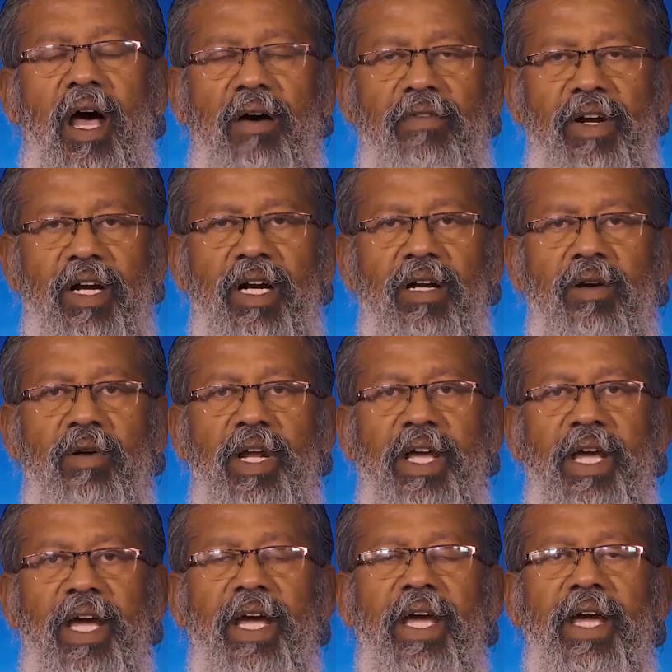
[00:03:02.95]

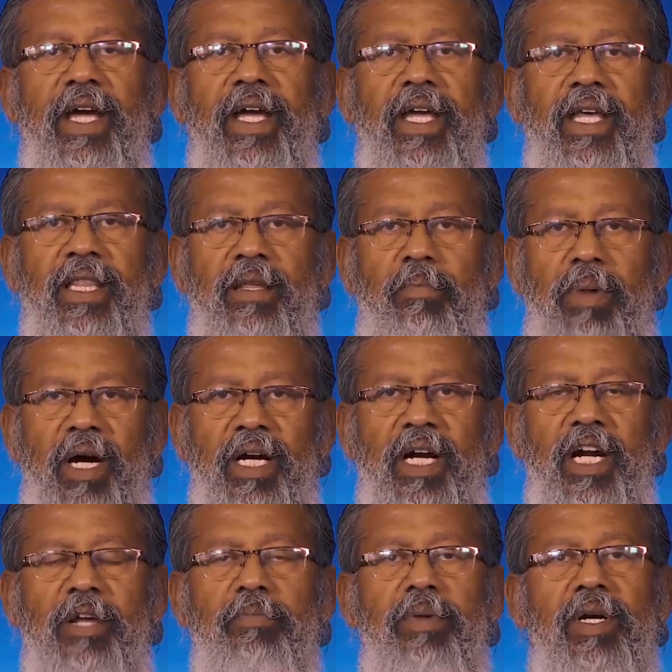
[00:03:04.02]
அவர்களுடைய இந்த
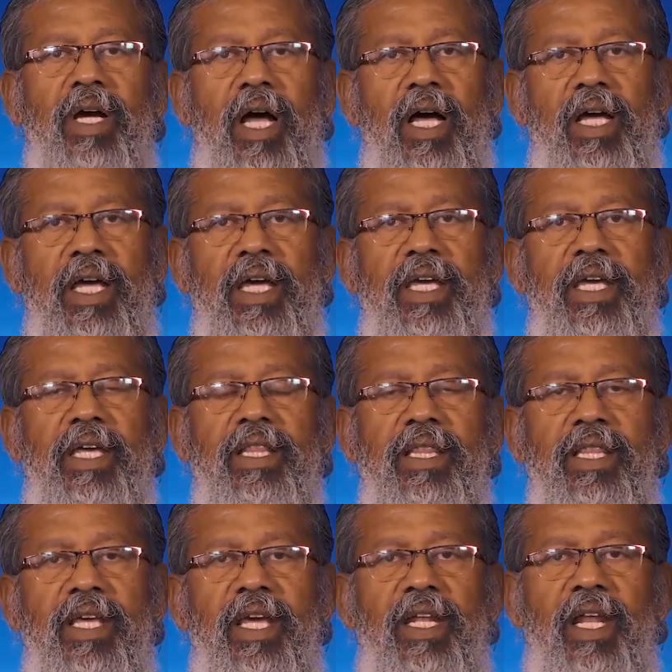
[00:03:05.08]
பங்களிப்புக்காக
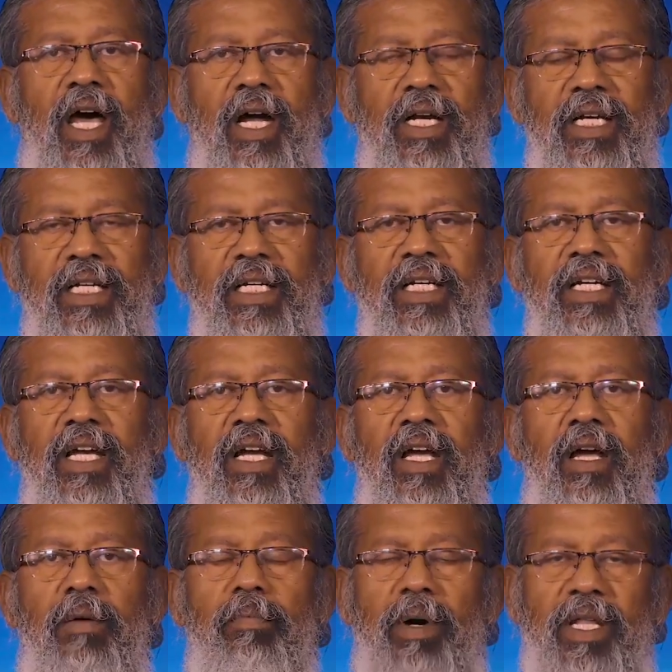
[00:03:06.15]
இந்திய நாடு
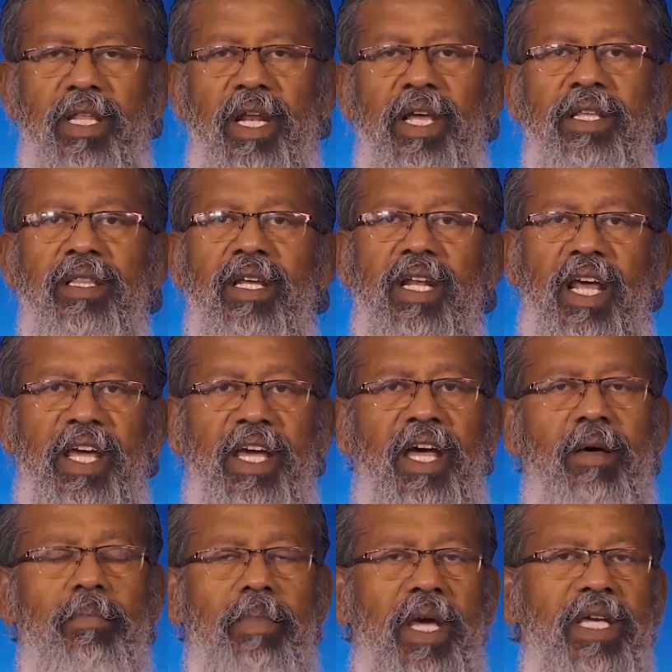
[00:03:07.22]
பதினைந்து
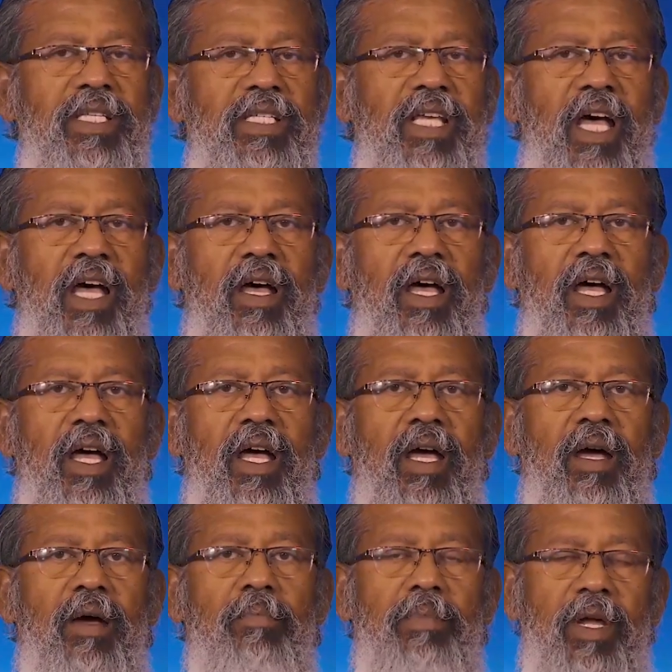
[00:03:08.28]
நயா பைசா
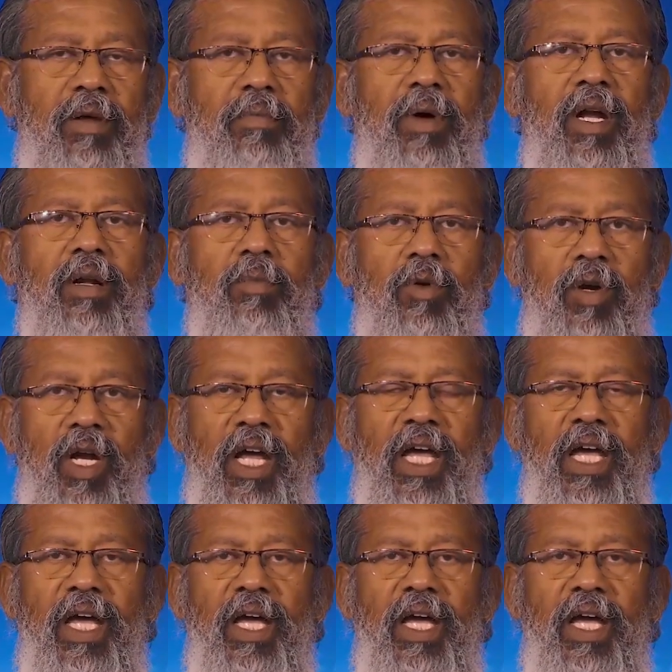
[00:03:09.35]
பெருமானமுள்ள